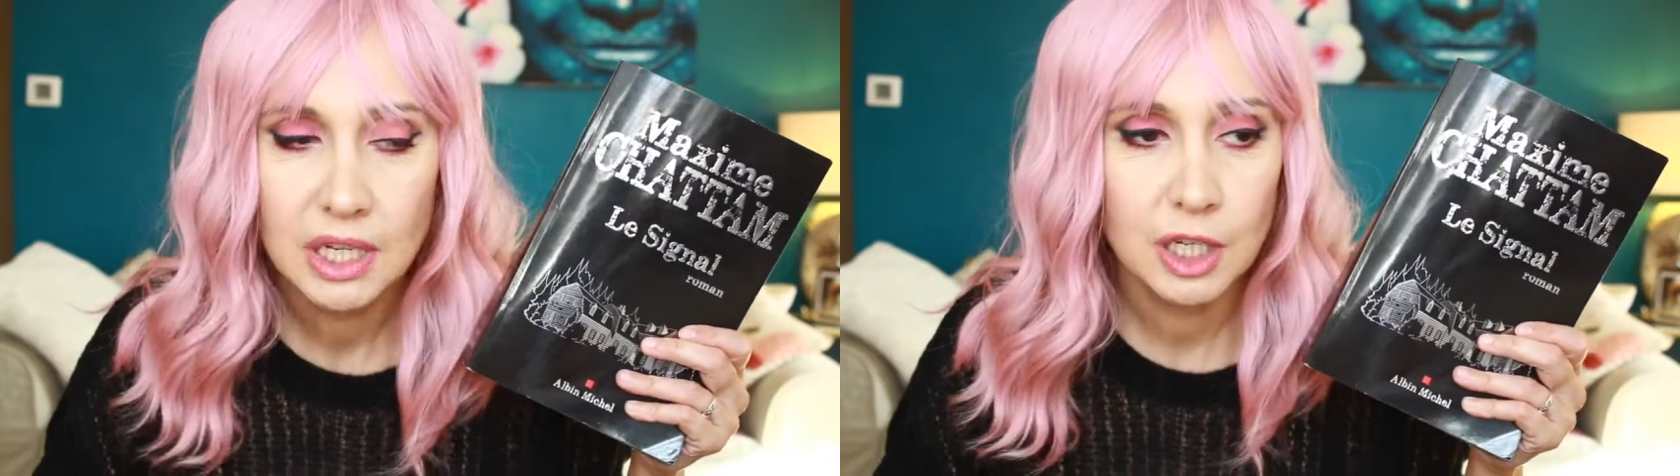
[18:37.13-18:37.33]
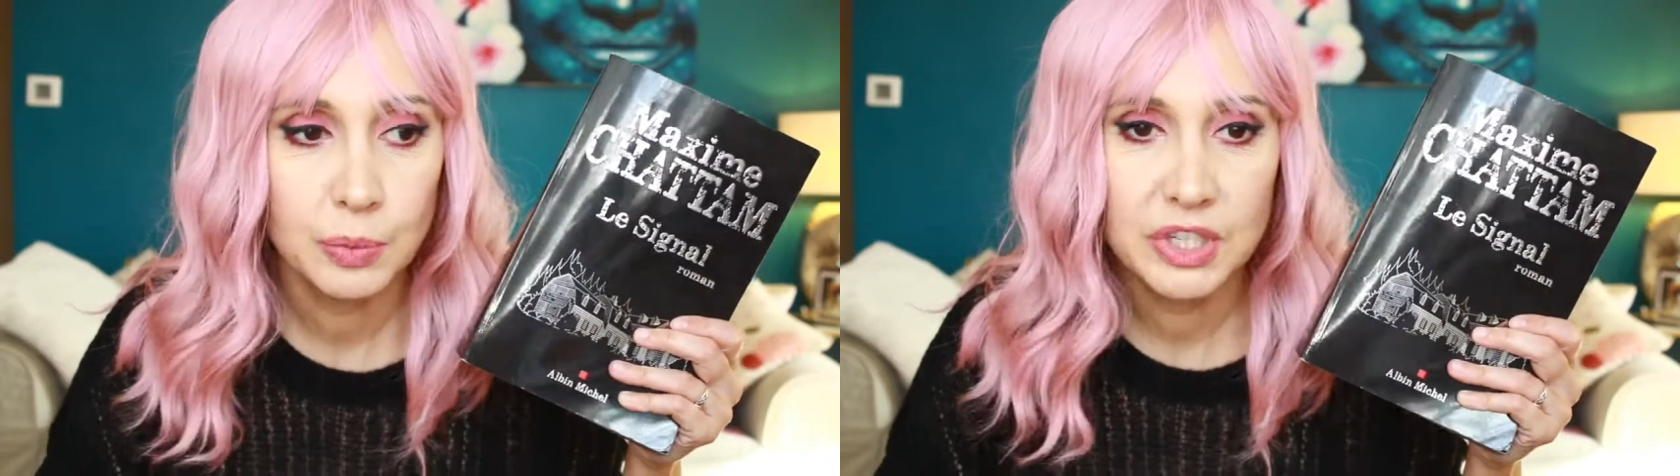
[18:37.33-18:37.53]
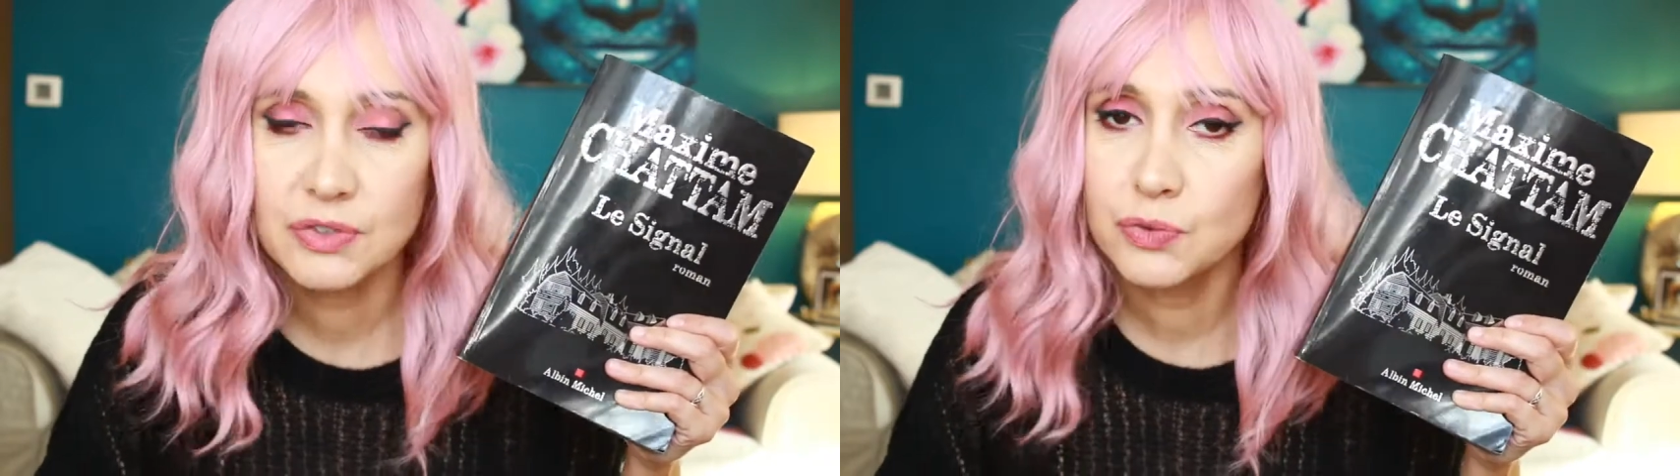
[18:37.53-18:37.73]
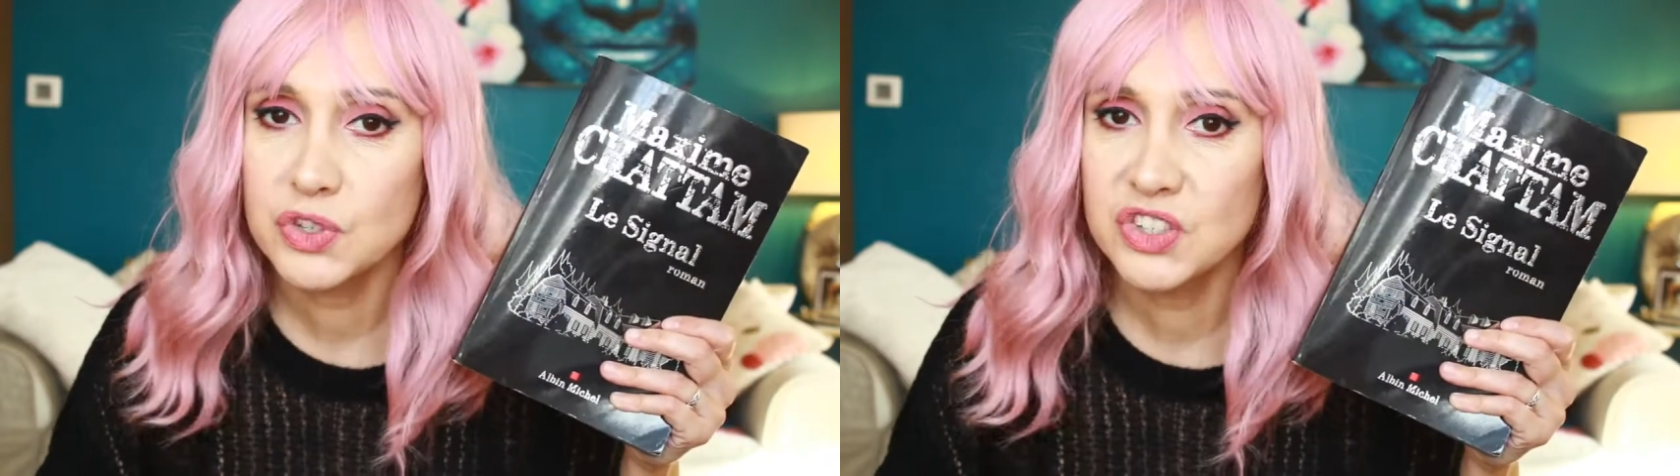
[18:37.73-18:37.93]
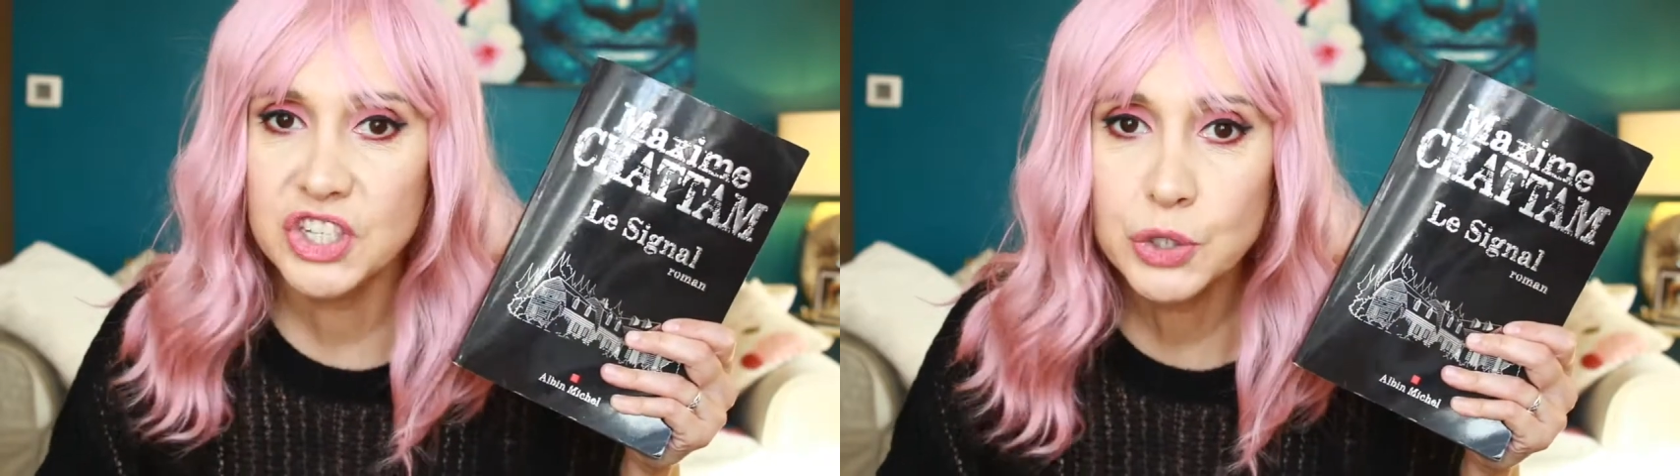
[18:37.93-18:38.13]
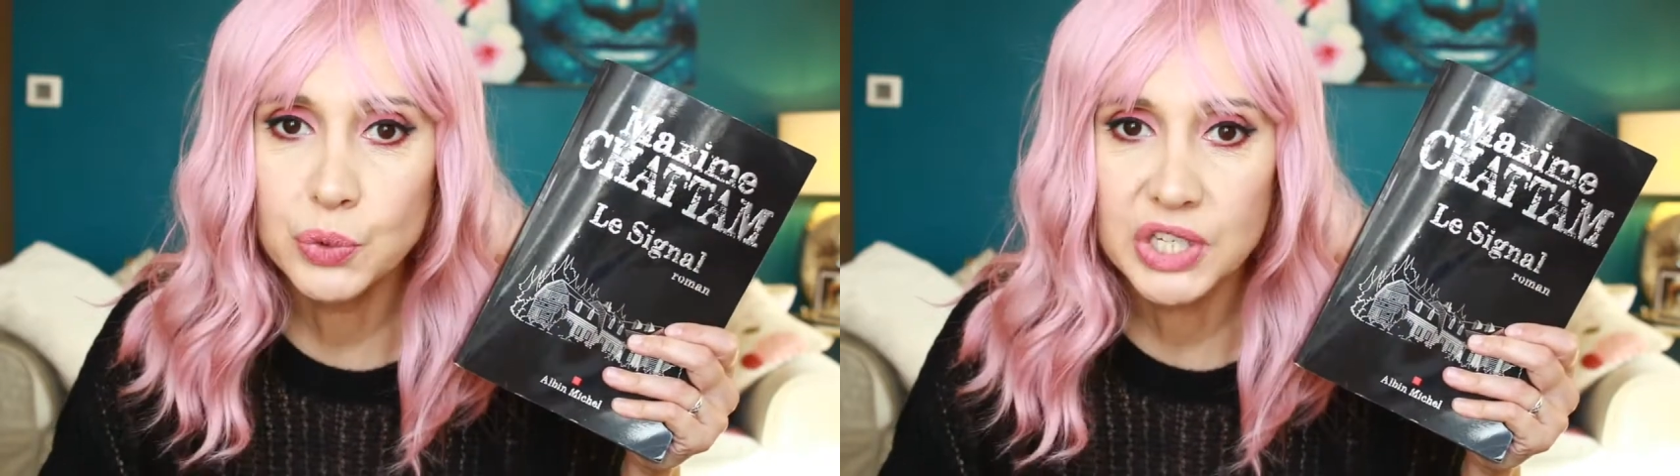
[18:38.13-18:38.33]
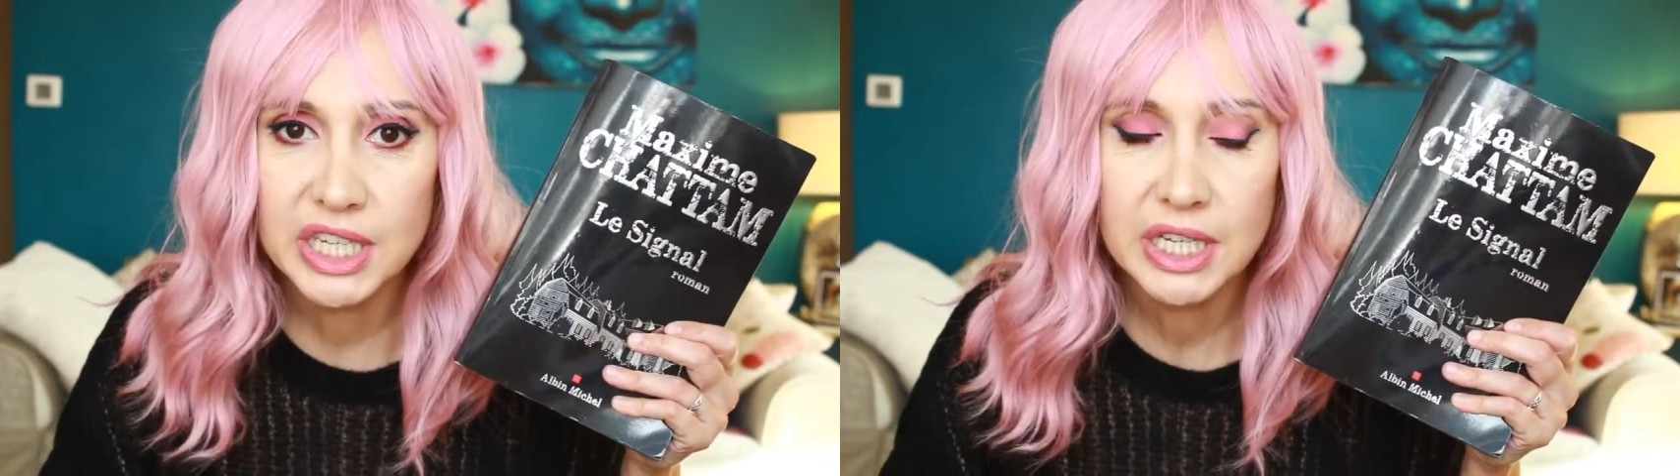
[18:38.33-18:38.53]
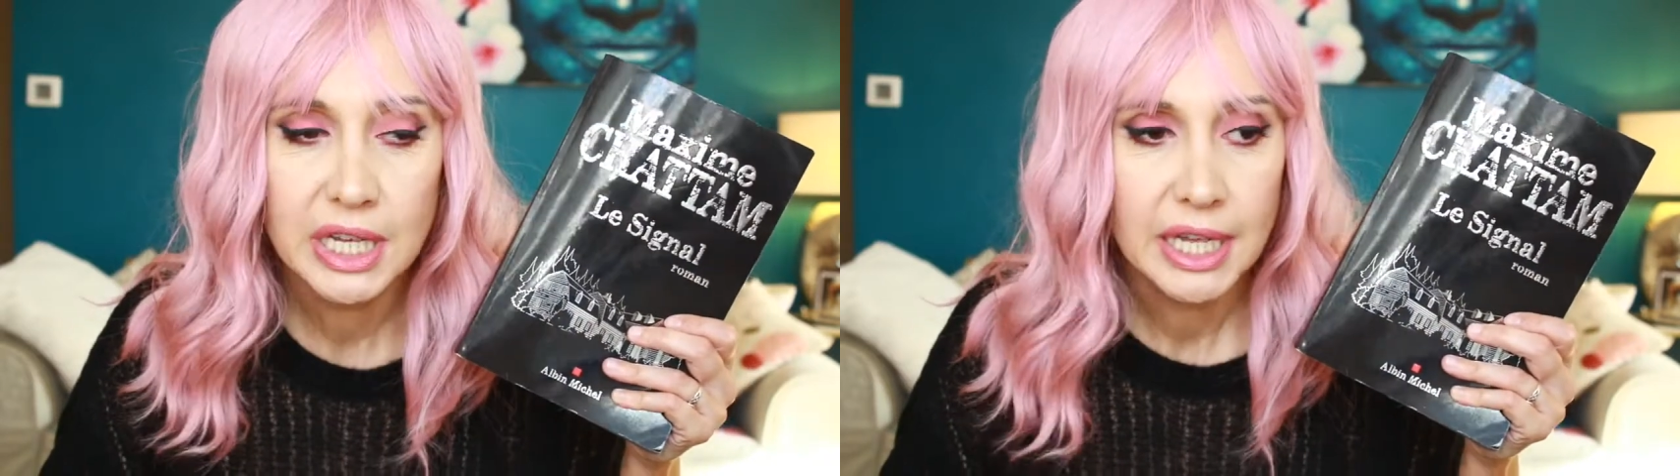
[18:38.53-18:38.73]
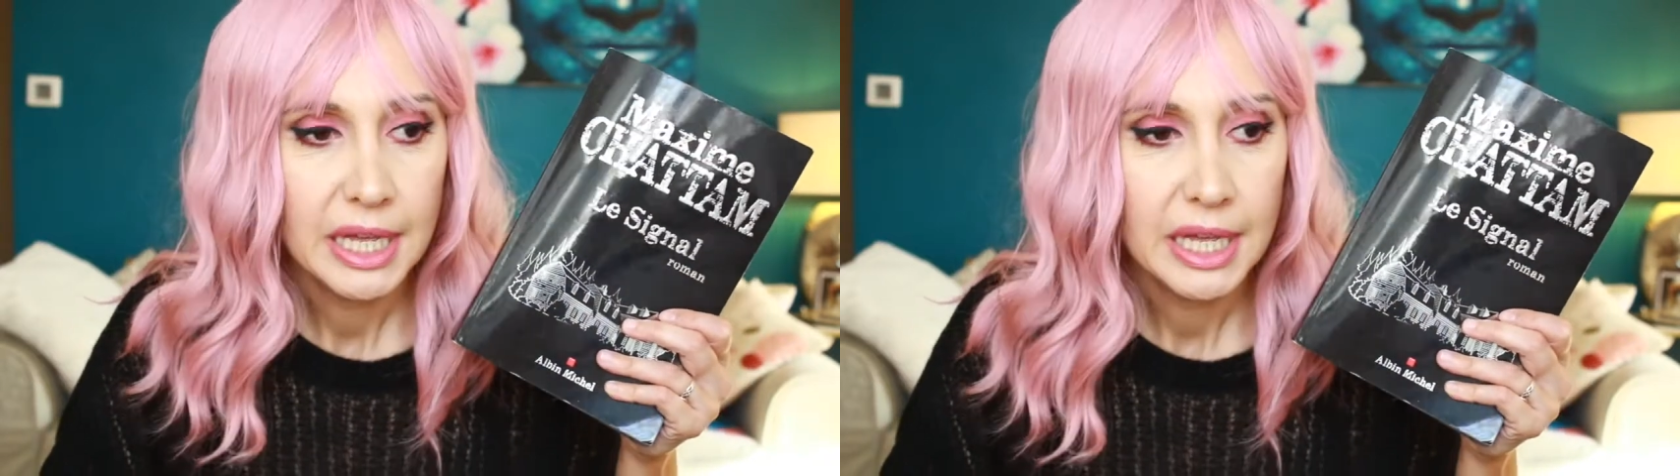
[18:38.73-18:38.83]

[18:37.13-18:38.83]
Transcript: comment ils se font zigouiller.